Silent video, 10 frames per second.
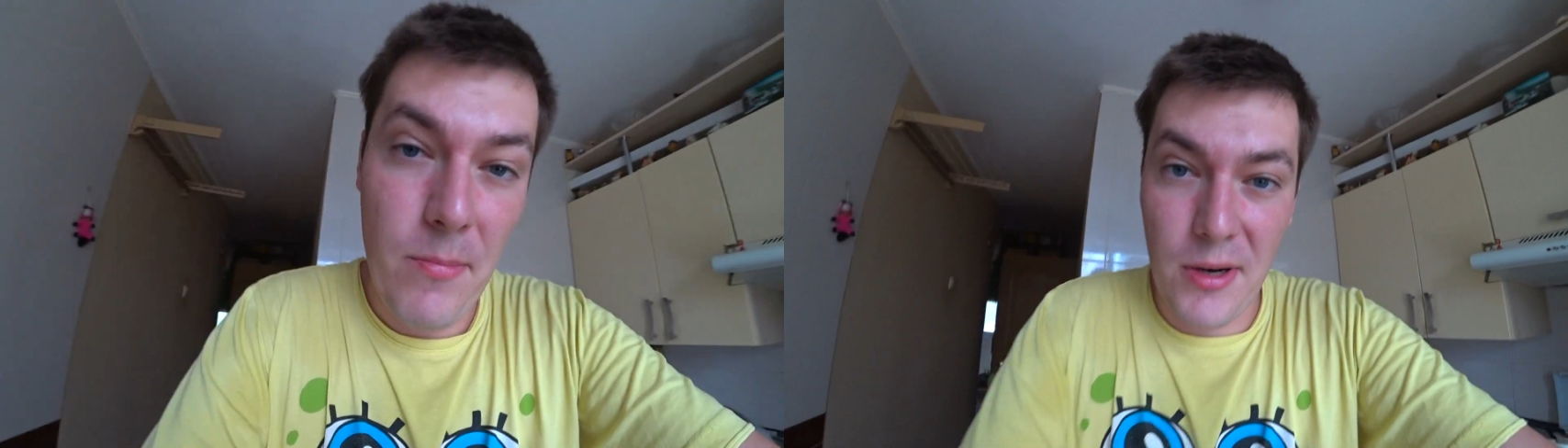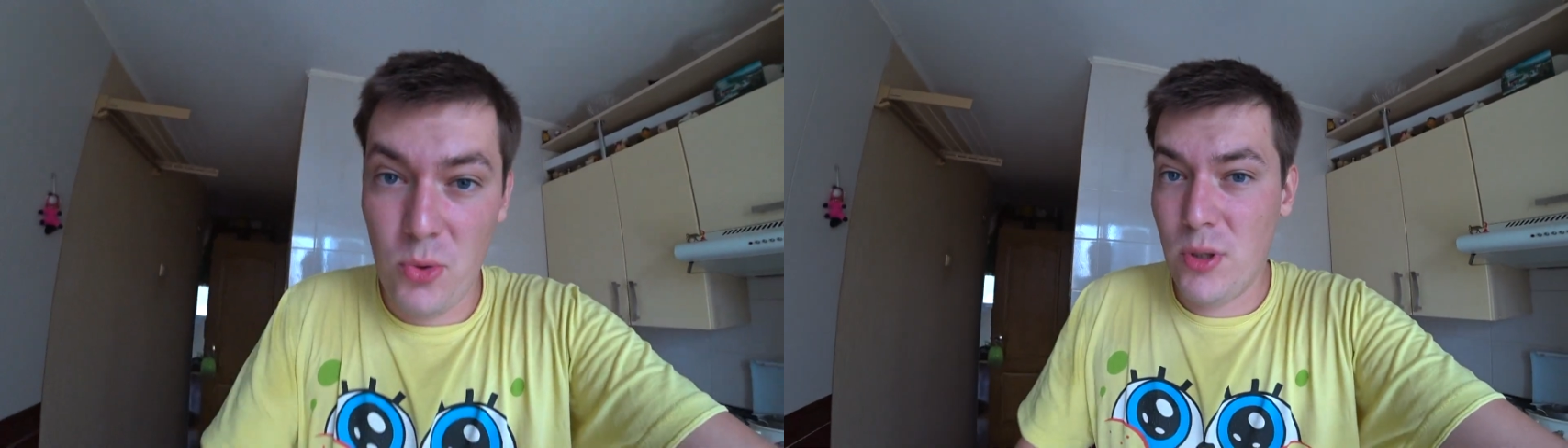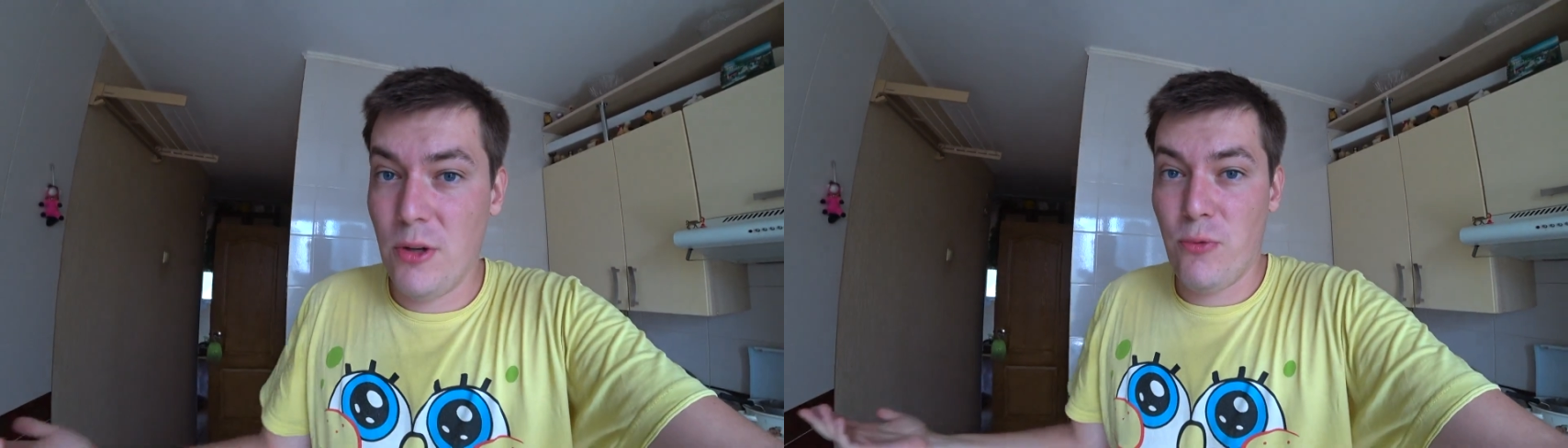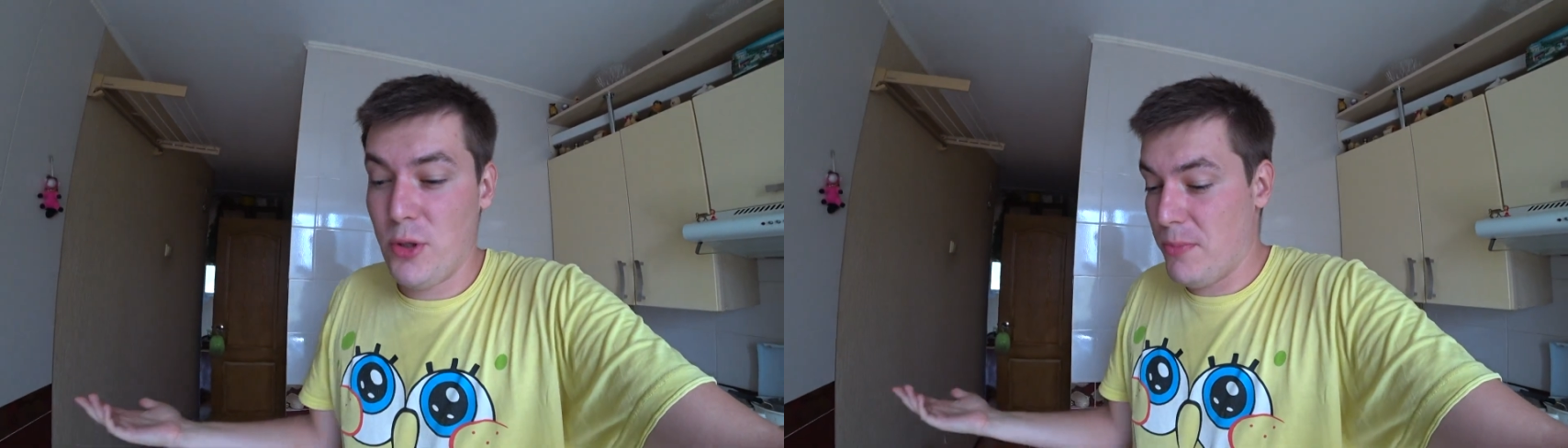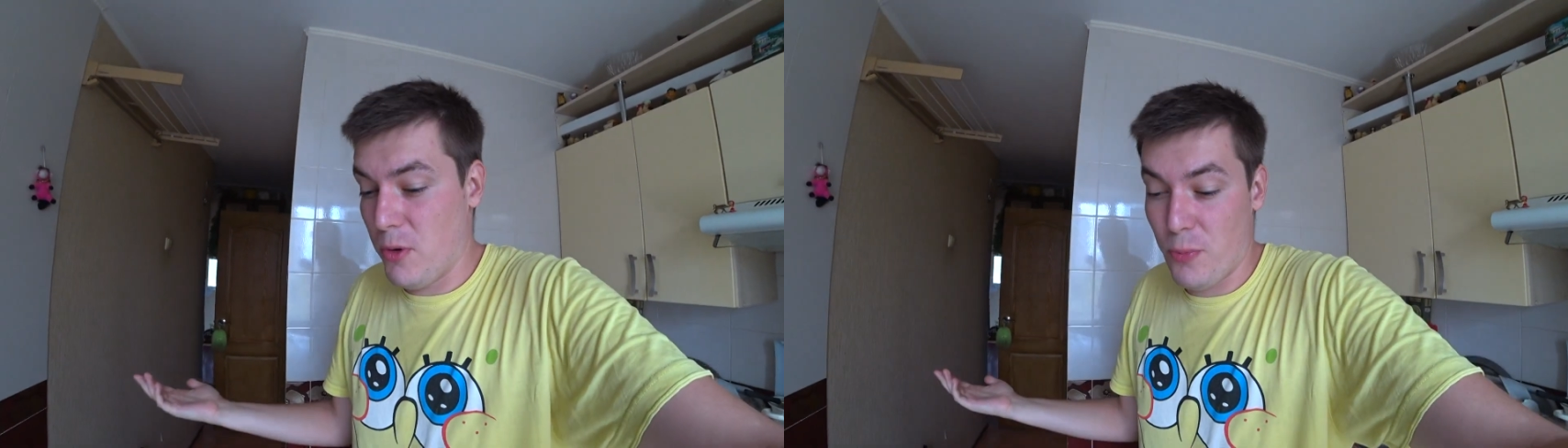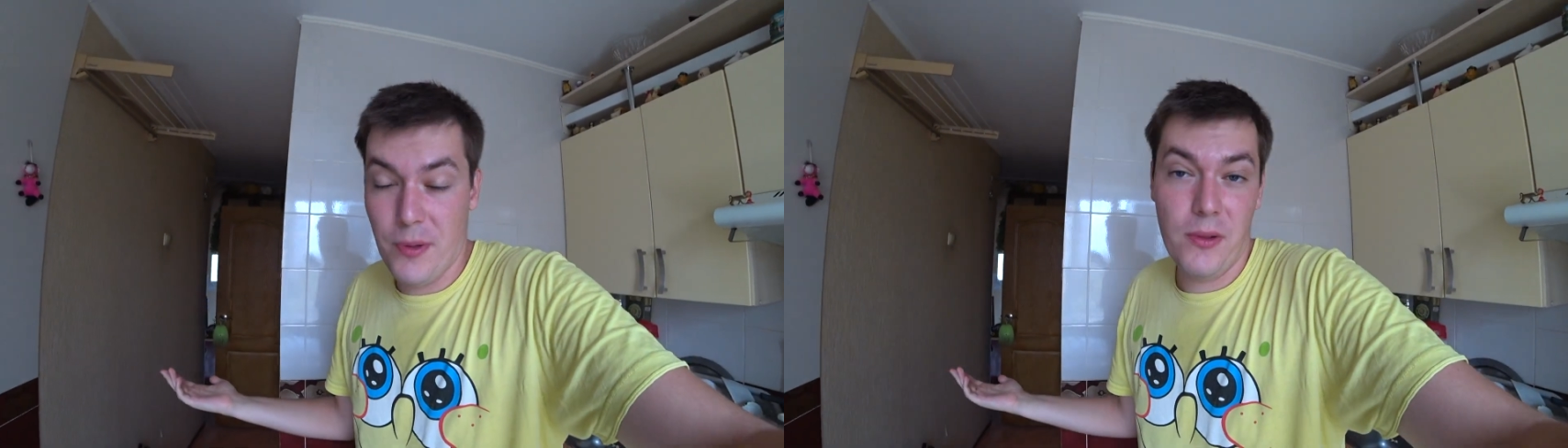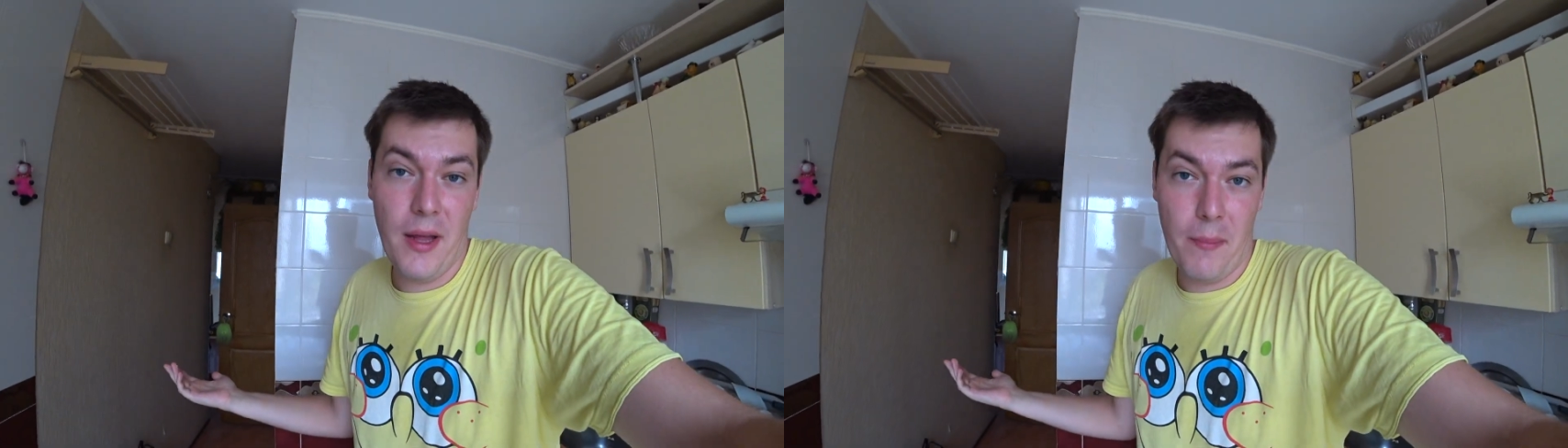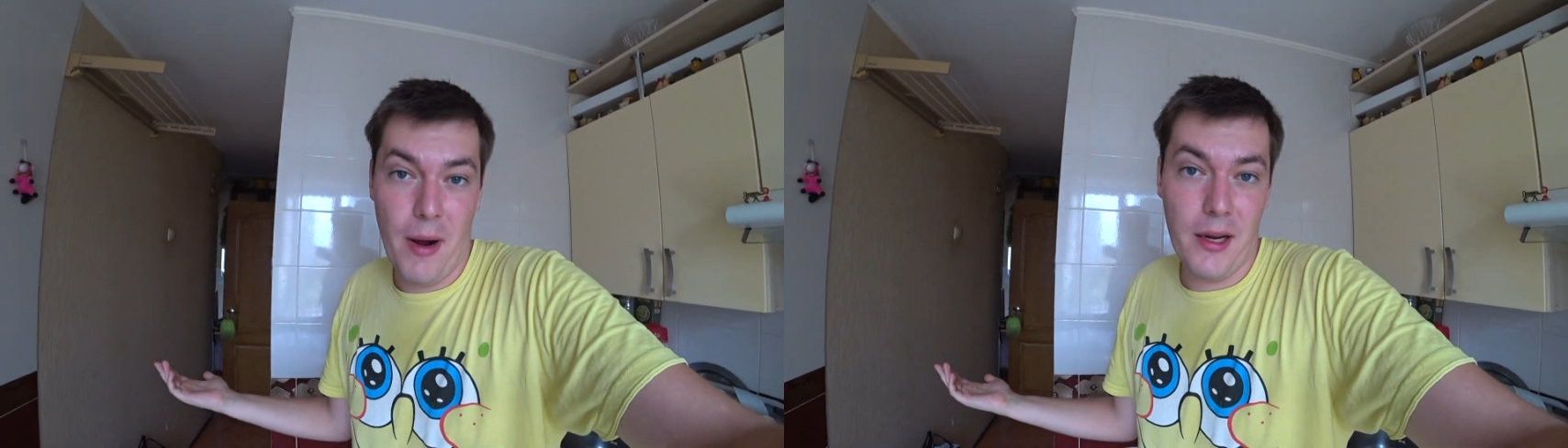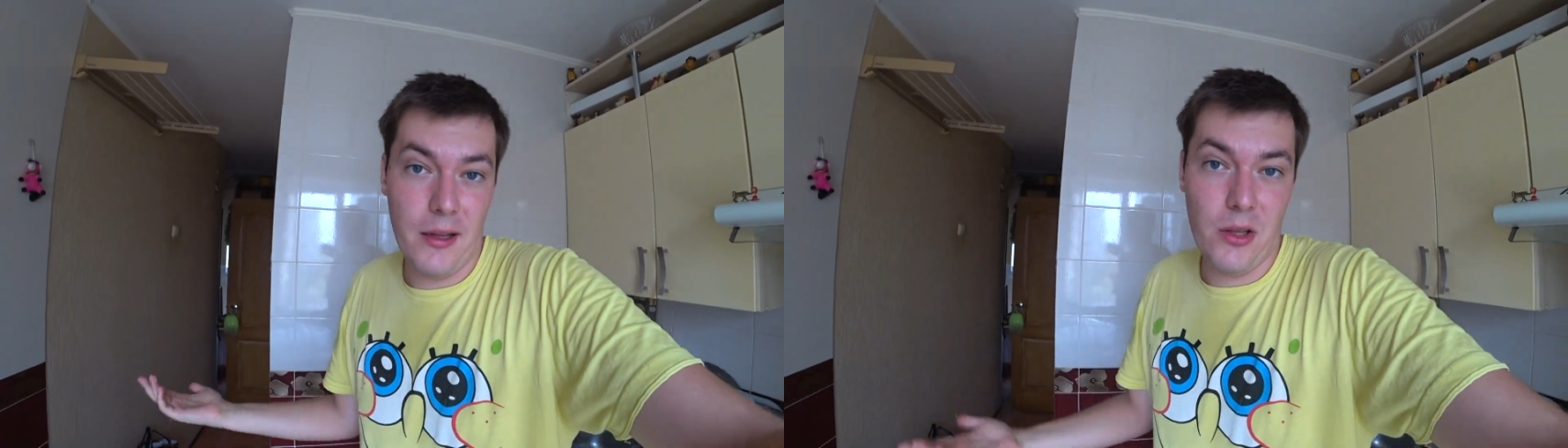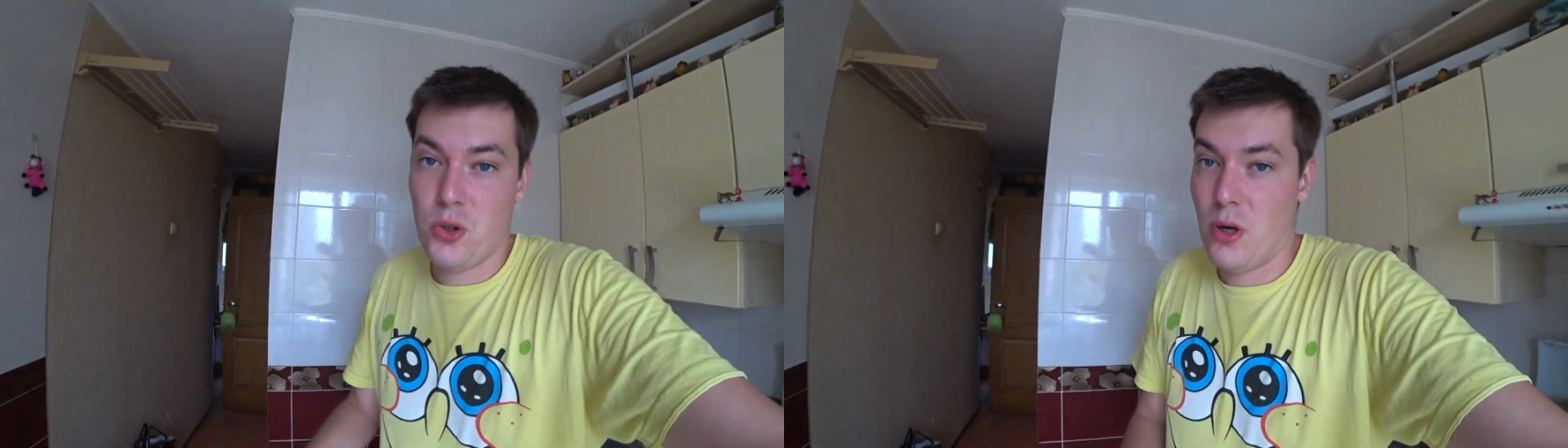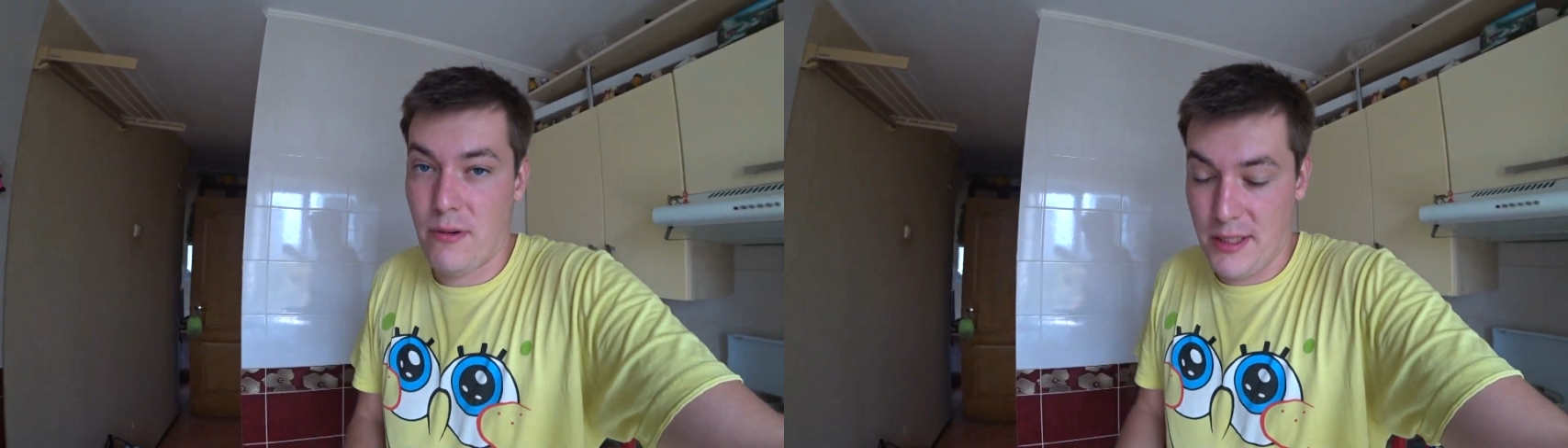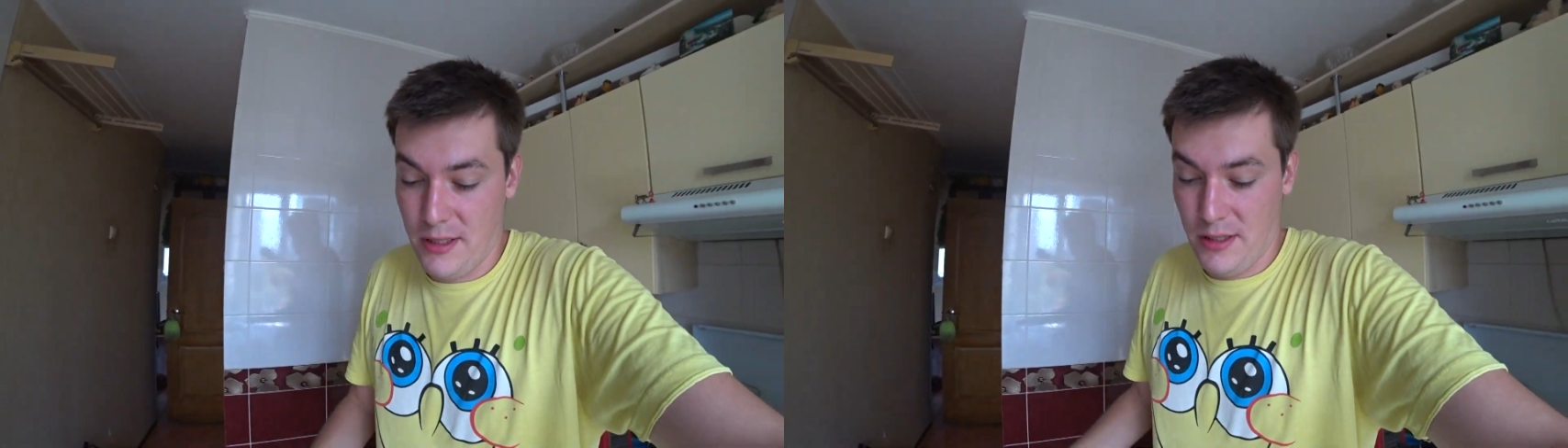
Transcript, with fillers: Продуктов вроде бы купил нормально, должно хватить.